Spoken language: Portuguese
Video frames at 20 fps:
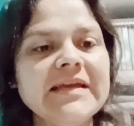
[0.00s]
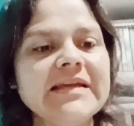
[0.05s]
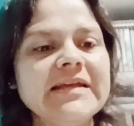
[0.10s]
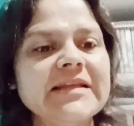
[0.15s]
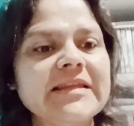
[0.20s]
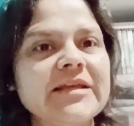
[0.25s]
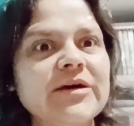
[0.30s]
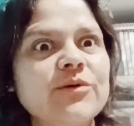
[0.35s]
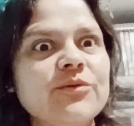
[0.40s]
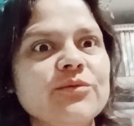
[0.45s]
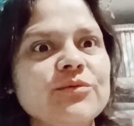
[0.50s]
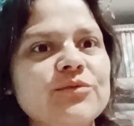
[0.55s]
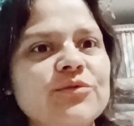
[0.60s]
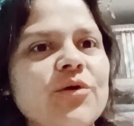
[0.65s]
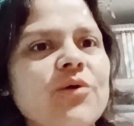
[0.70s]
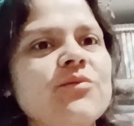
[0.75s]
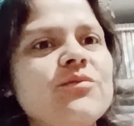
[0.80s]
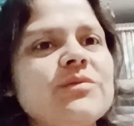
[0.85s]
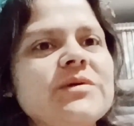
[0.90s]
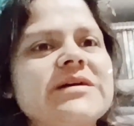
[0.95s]
Então, o
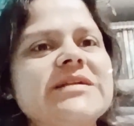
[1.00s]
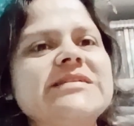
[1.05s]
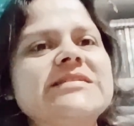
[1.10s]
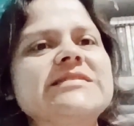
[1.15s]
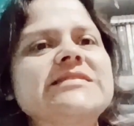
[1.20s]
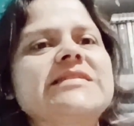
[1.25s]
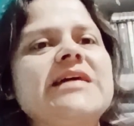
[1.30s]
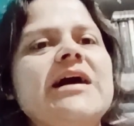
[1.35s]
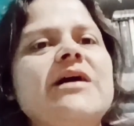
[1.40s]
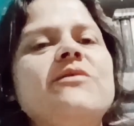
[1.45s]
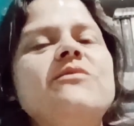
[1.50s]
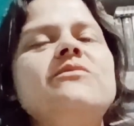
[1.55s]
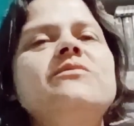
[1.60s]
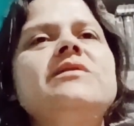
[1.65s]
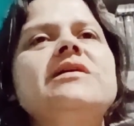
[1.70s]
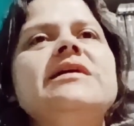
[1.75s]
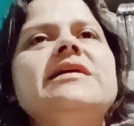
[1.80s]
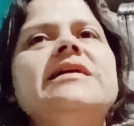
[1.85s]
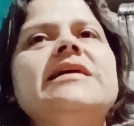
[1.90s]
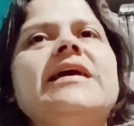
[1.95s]
tom cristal
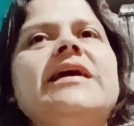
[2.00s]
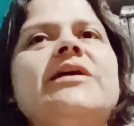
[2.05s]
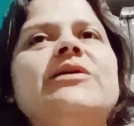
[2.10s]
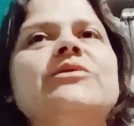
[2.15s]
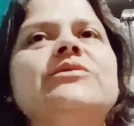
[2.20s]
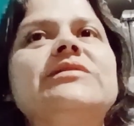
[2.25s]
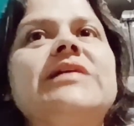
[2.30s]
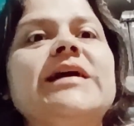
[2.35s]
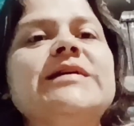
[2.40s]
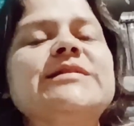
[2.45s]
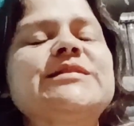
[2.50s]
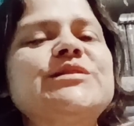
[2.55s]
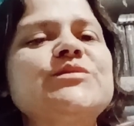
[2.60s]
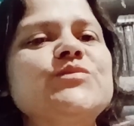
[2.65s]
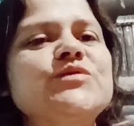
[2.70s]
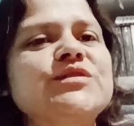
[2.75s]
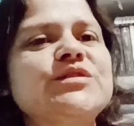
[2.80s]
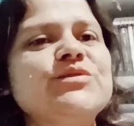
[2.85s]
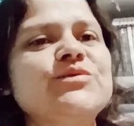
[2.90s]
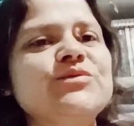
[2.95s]
é o
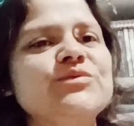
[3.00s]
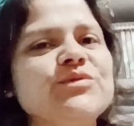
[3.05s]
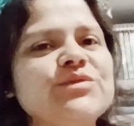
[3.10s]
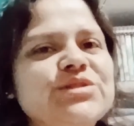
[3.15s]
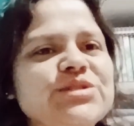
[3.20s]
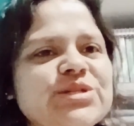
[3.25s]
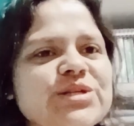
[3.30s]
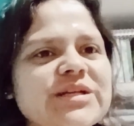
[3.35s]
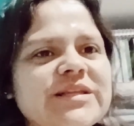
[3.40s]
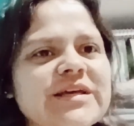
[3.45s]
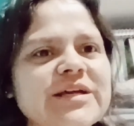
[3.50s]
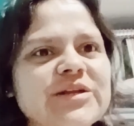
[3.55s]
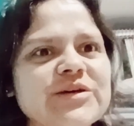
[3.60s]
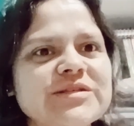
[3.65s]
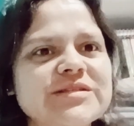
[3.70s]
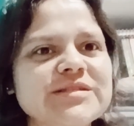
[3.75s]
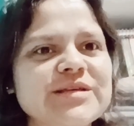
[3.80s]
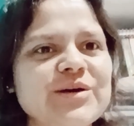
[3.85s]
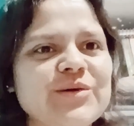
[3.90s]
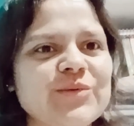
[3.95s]
12º dia da
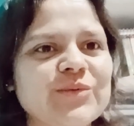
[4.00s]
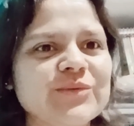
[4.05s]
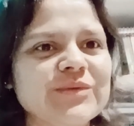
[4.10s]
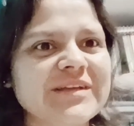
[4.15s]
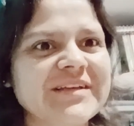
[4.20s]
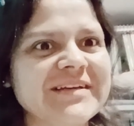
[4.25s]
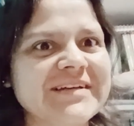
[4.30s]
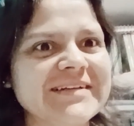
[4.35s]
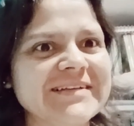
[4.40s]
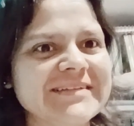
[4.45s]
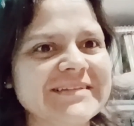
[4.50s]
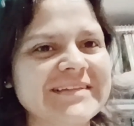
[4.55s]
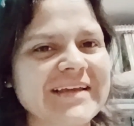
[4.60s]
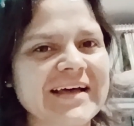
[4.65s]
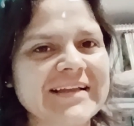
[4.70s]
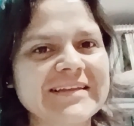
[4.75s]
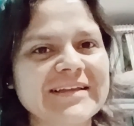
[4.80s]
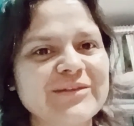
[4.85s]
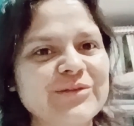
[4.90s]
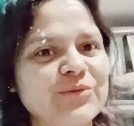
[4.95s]
nossa onda
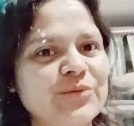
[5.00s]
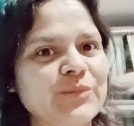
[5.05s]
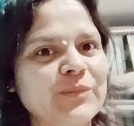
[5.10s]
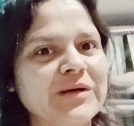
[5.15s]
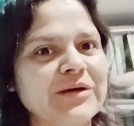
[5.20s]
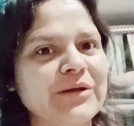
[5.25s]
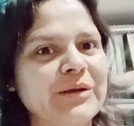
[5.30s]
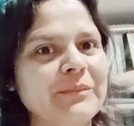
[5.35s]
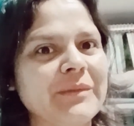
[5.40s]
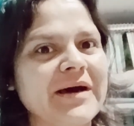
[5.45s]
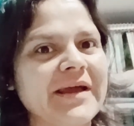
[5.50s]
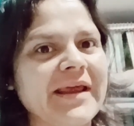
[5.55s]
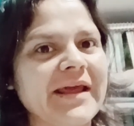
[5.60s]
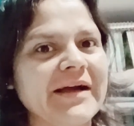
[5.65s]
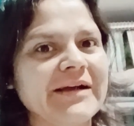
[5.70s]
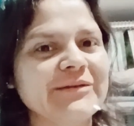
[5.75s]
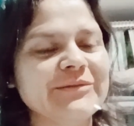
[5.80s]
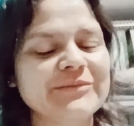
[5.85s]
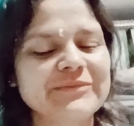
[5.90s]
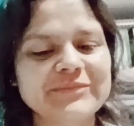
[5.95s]
encantada do humano
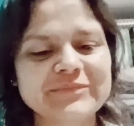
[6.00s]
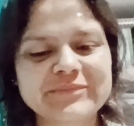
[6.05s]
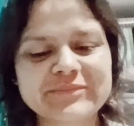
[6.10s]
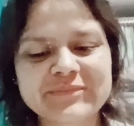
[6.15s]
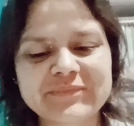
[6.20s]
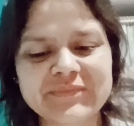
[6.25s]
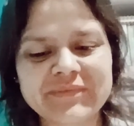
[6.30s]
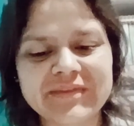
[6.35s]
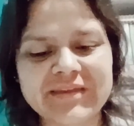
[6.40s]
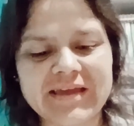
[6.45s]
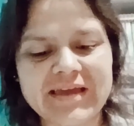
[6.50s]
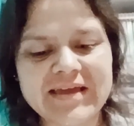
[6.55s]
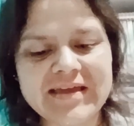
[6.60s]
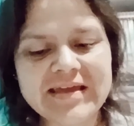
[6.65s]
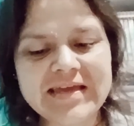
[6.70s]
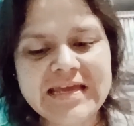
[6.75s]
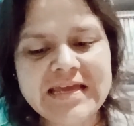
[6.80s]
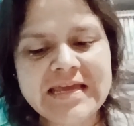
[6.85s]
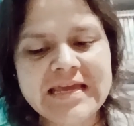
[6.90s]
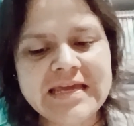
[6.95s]
amarelo, né?
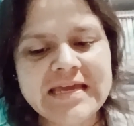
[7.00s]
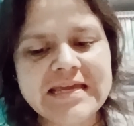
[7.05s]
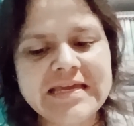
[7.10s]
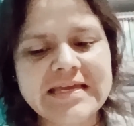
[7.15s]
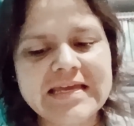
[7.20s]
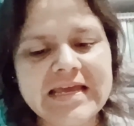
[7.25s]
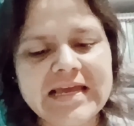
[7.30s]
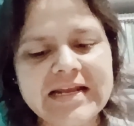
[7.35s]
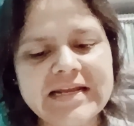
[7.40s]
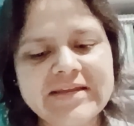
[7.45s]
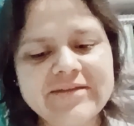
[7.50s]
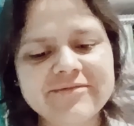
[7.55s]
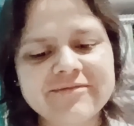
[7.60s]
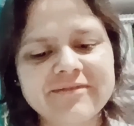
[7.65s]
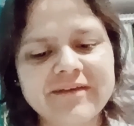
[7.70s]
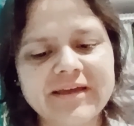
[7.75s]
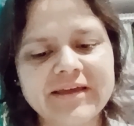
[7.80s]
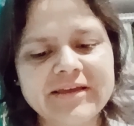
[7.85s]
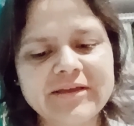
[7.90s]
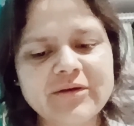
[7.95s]
E ele
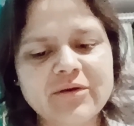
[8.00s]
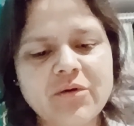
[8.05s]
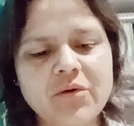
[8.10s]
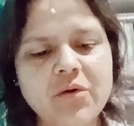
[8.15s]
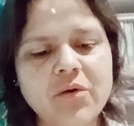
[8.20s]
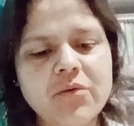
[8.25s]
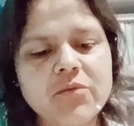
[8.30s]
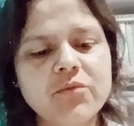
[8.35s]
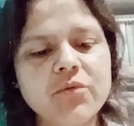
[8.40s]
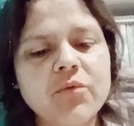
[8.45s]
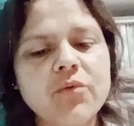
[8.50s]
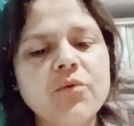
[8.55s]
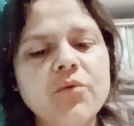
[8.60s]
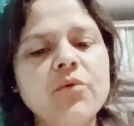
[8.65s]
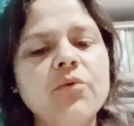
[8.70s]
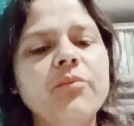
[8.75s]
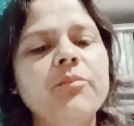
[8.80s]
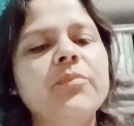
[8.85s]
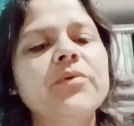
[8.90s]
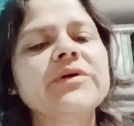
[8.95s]
vem com
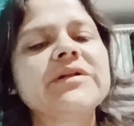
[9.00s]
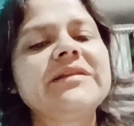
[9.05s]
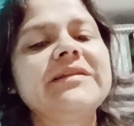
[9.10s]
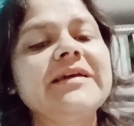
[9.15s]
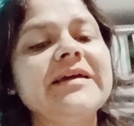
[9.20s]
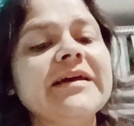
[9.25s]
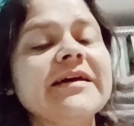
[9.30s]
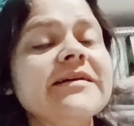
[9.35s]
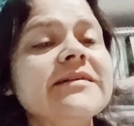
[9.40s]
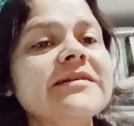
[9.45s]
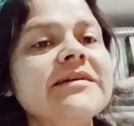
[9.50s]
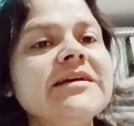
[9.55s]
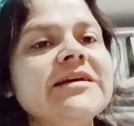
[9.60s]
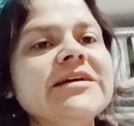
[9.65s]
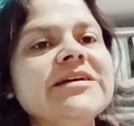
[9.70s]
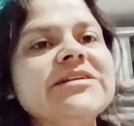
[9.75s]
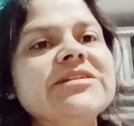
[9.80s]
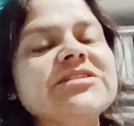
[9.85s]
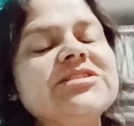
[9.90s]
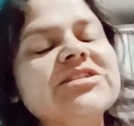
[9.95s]
o poder
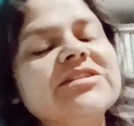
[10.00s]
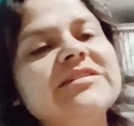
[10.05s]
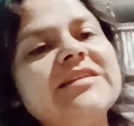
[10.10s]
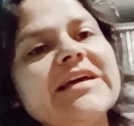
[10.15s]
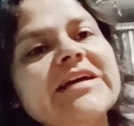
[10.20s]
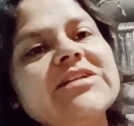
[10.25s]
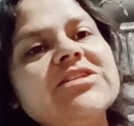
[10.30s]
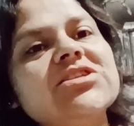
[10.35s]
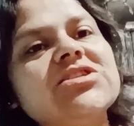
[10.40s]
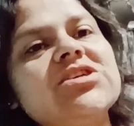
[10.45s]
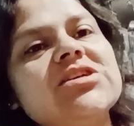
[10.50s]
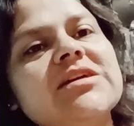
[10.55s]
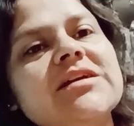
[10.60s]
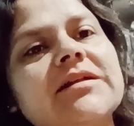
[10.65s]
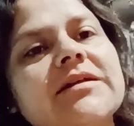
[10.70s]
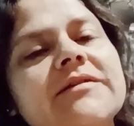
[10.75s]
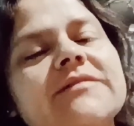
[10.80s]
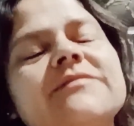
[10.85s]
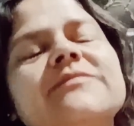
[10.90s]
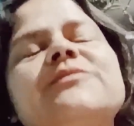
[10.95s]
de
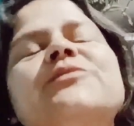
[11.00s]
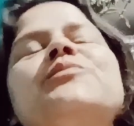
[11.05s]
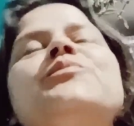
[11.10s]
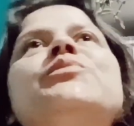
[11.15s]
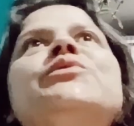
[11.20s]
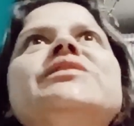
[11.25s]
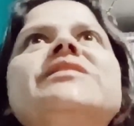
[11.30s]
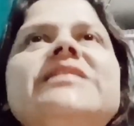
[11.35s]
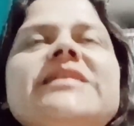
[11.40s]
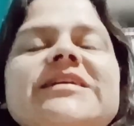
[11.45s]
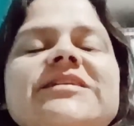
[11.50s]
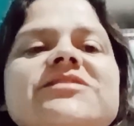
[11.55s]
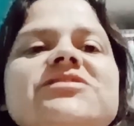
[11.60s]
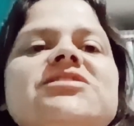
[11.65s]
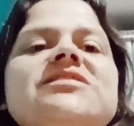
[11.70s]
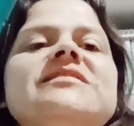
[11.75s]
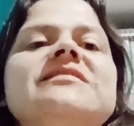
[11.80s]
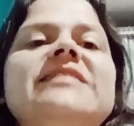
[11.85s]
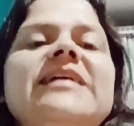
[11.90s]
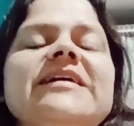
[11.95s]
dedicar o poder
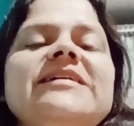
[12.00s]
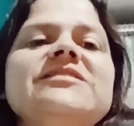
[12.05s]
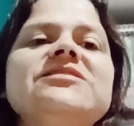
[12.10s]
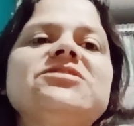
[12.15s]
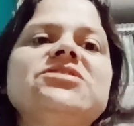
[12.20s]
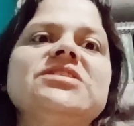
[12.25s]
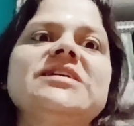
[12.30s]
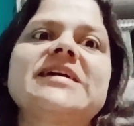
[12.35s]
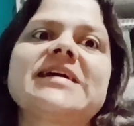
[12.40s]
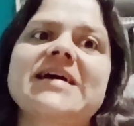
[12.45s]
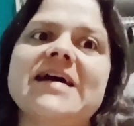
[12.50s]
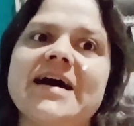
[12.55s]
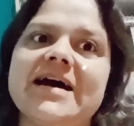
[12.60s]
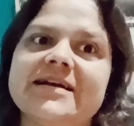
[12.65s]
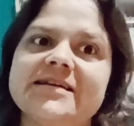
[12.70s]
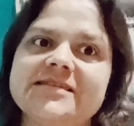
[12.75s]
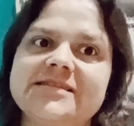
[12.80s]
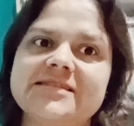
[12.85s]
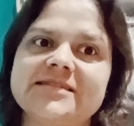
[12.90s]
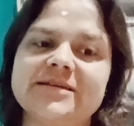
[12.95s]
de
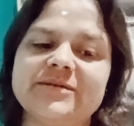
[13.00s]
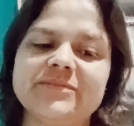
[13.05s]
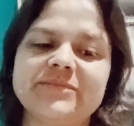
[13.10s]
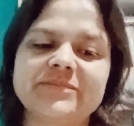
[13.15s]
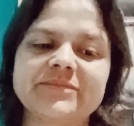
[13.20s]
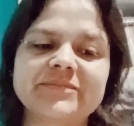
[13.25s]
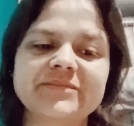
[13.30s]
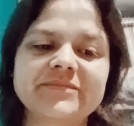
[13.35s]
dedicar-se,